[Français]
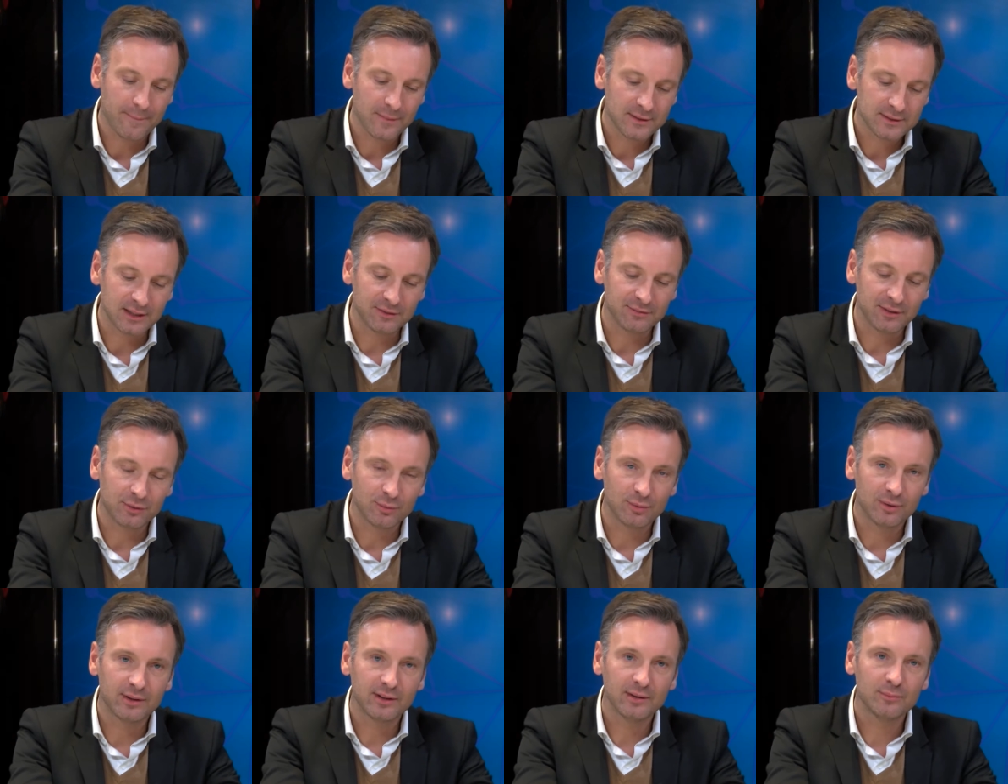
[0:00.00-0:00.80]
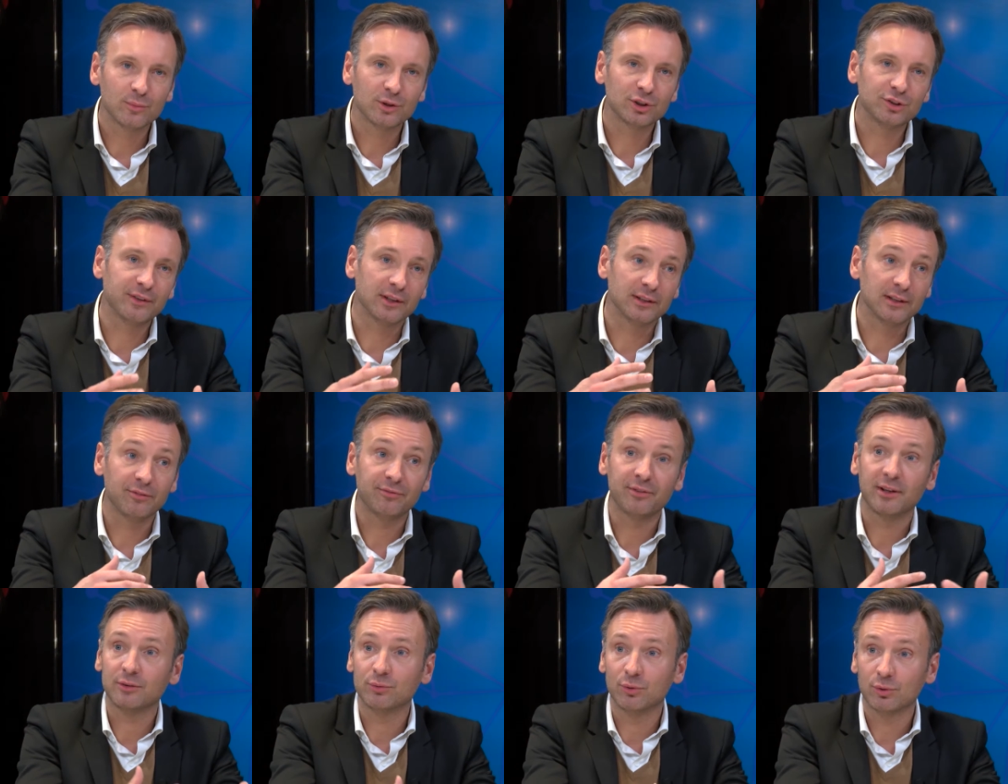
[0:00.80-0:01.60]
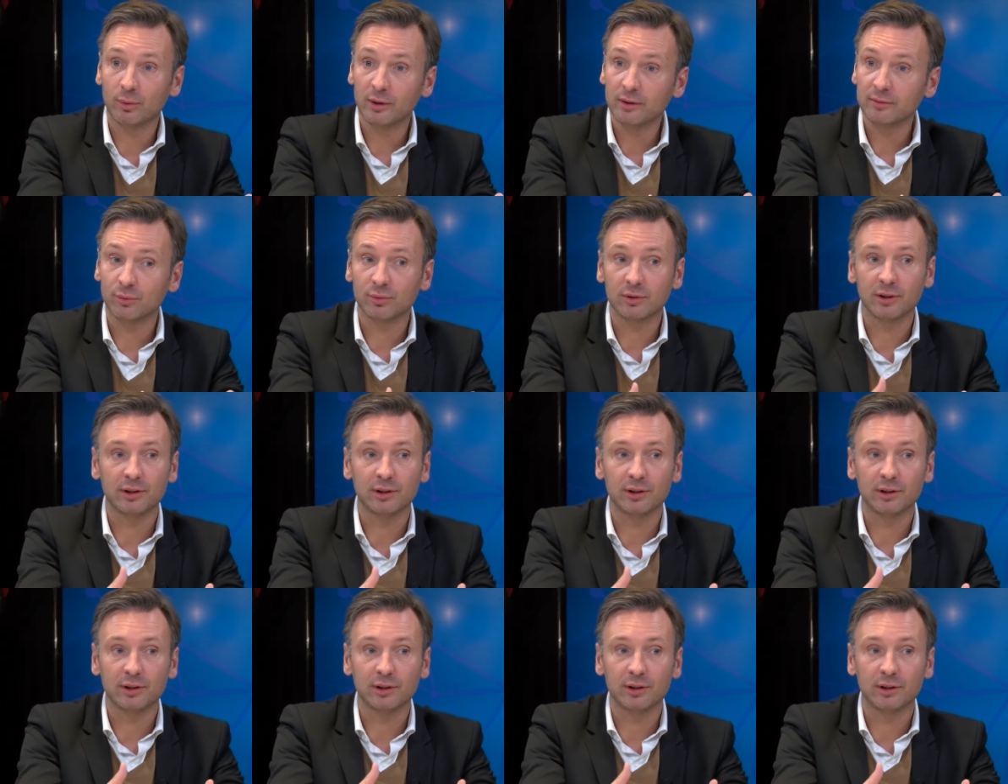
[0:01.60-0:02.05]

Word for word: cette faculté. Moi, je viens de la fac de droit, donc